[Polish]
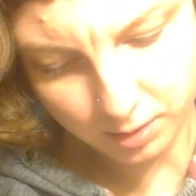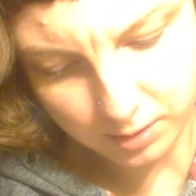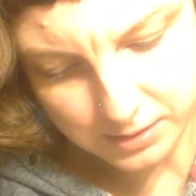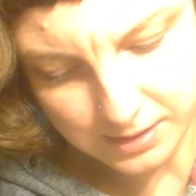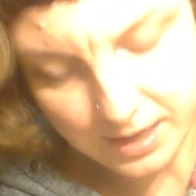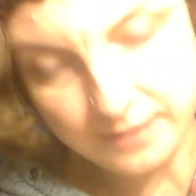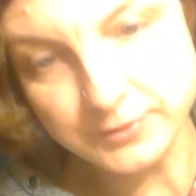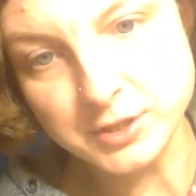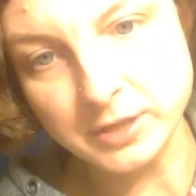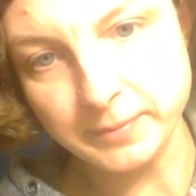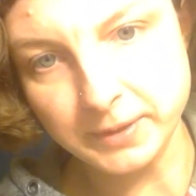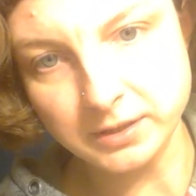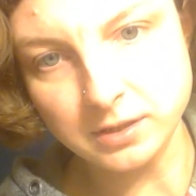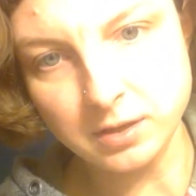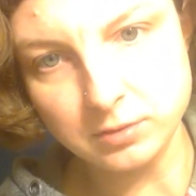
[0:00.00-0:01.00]
zawsze
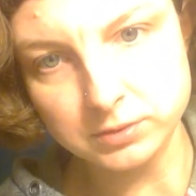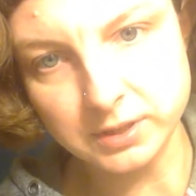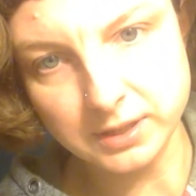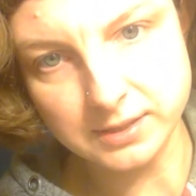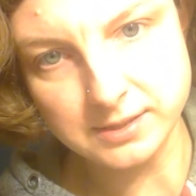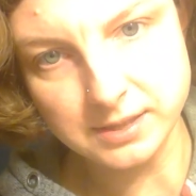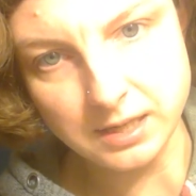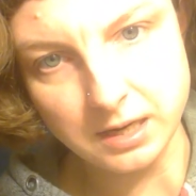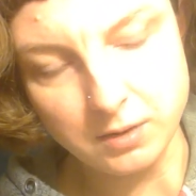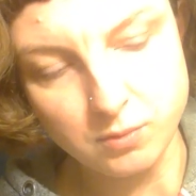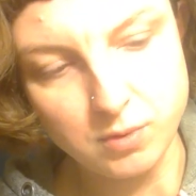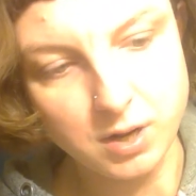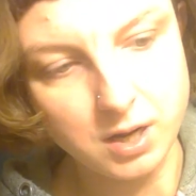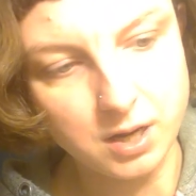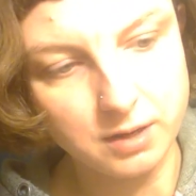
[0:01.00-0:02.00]
będę
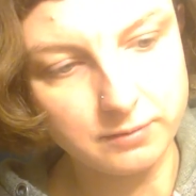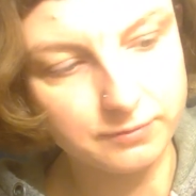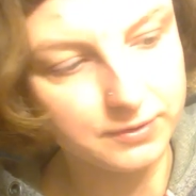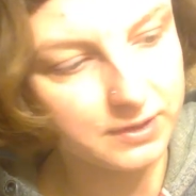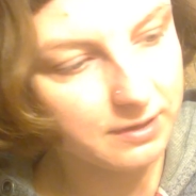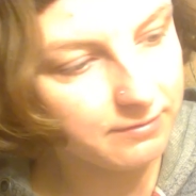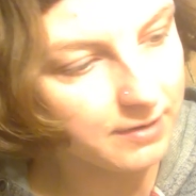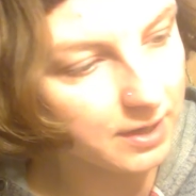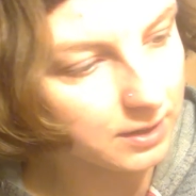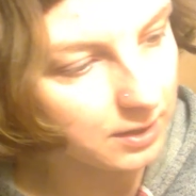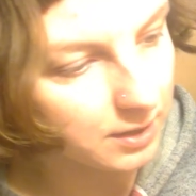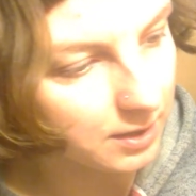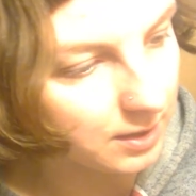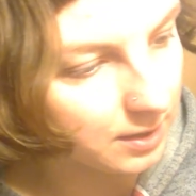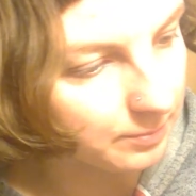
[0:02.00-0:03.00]
odradzała
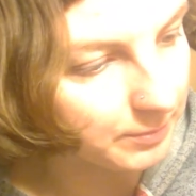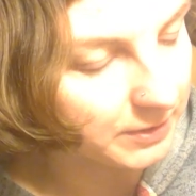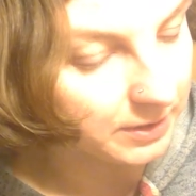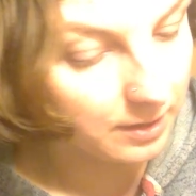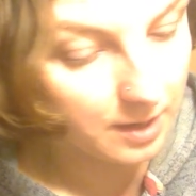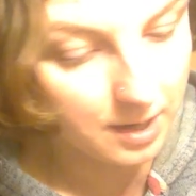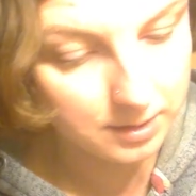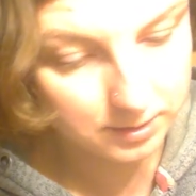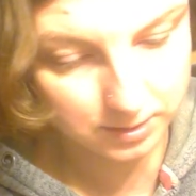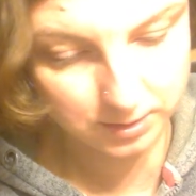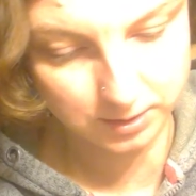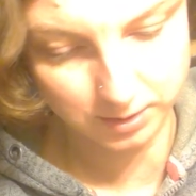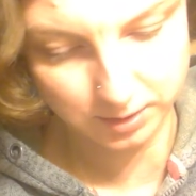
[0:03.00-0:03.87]
wydawanie arbitralnych